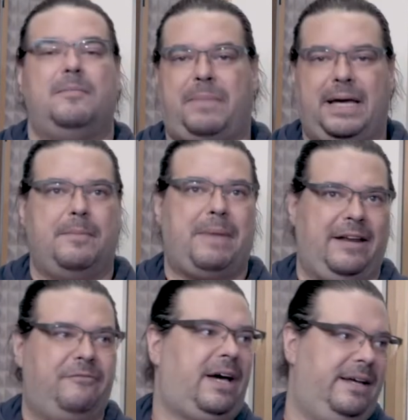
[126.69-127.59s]
bei
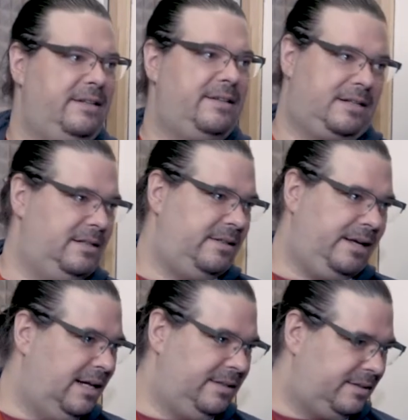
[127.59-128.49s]
gemeinfreien Titeln, die
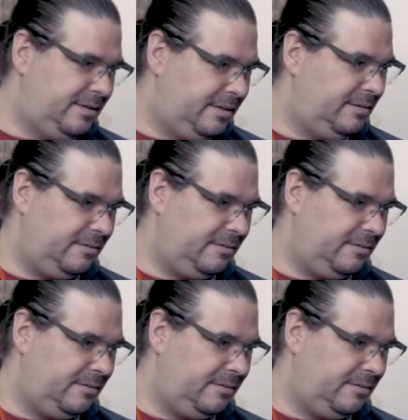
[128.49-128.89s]
halt